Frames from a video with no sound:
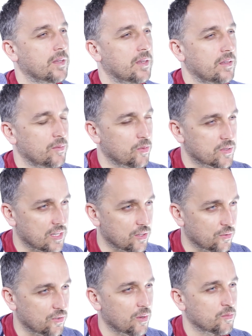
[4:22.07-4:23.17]
kiedy
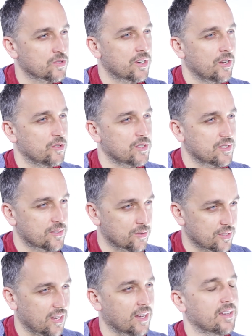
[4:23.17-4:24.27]
postanowiłem przyjąć
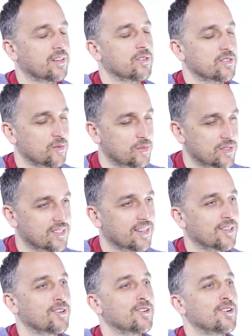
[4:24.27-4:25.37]
Jezusa jako
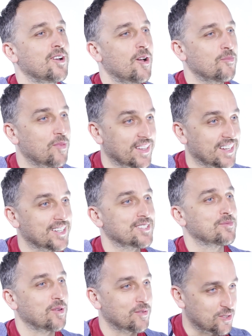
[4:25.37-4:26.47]
osobistego Pana i
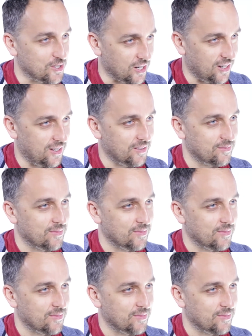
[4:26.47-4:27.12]
Zbawiciela.